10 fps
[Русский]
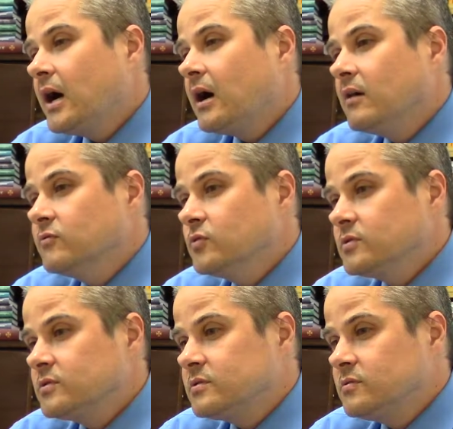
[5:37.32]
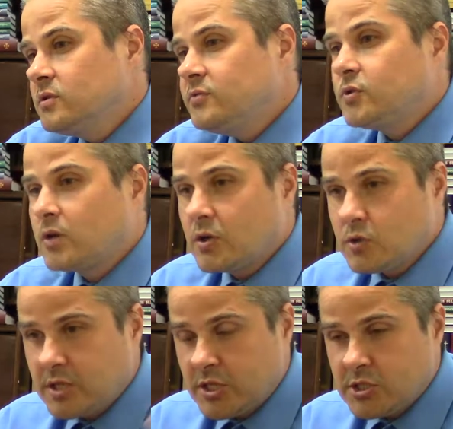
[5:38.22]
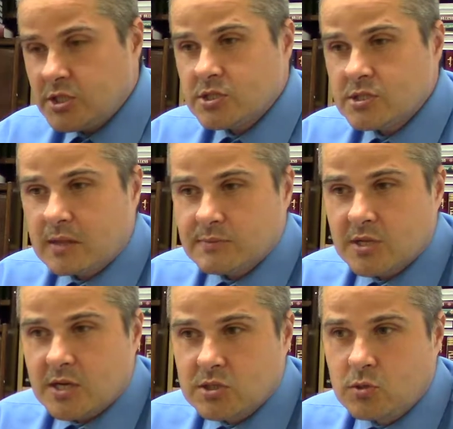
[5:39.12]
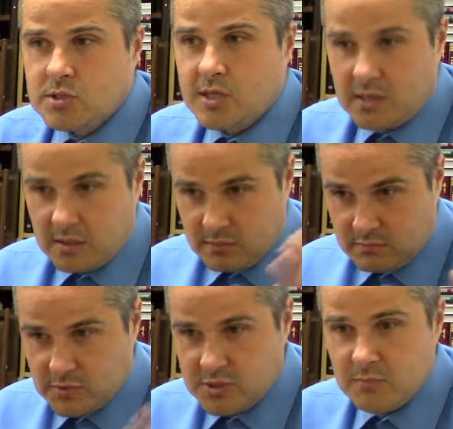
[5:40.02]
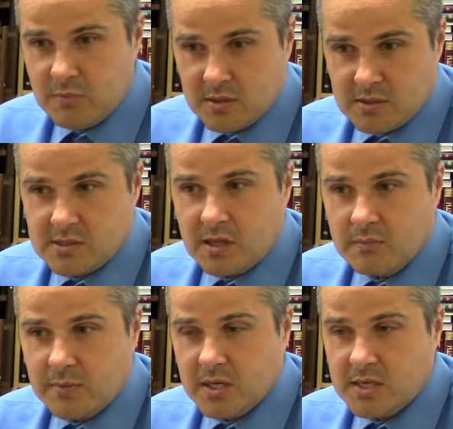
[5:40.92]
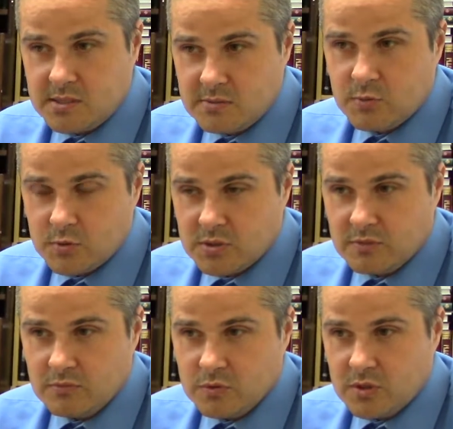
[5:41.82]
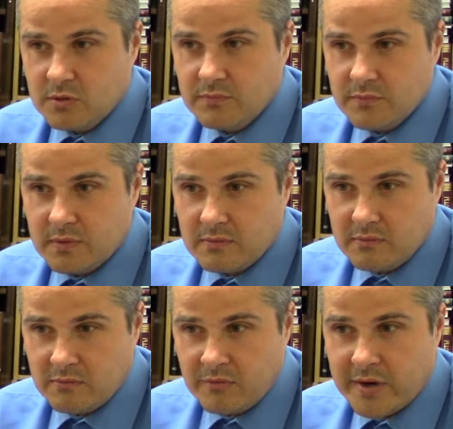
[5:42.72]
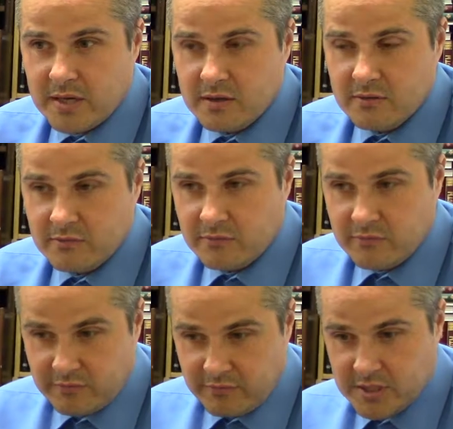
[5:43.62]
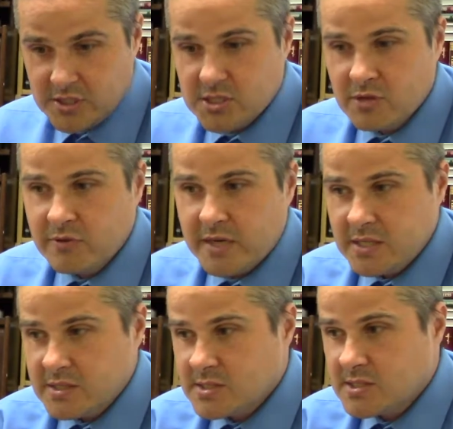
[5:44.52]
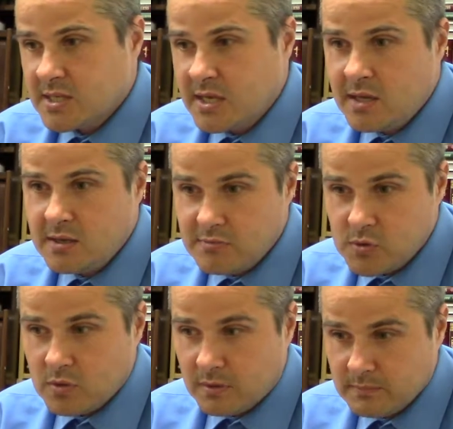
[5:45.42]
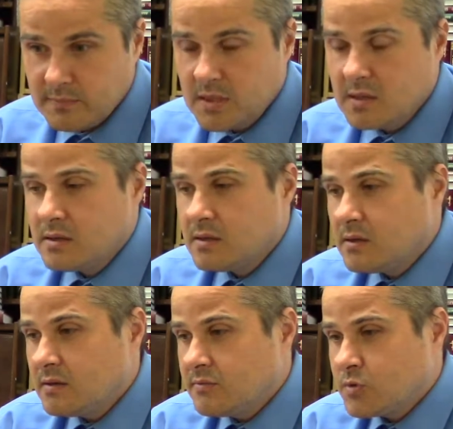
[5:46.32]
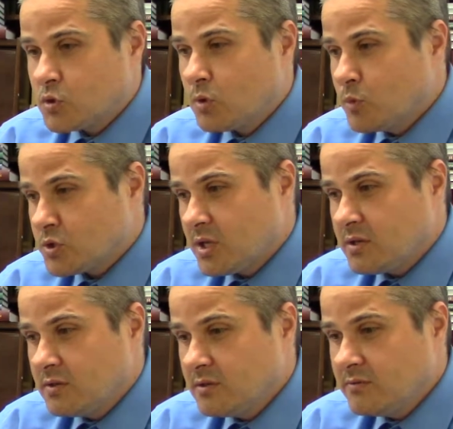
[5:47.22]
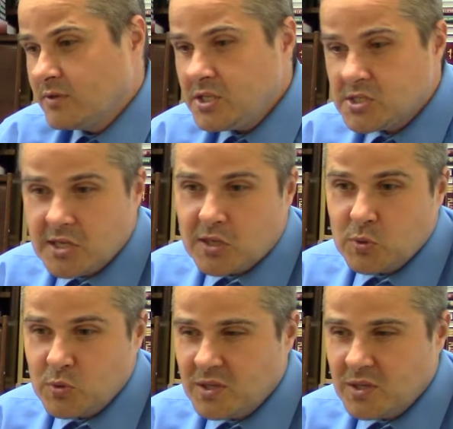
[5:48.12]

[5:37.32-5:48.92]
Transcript: Вот. Ну и все, конечно, естественно, там заросло здание, постепенно стало приходить просто уже в аварии, фактически в аварийное состояние, все там все, что можно, вынесли оттуда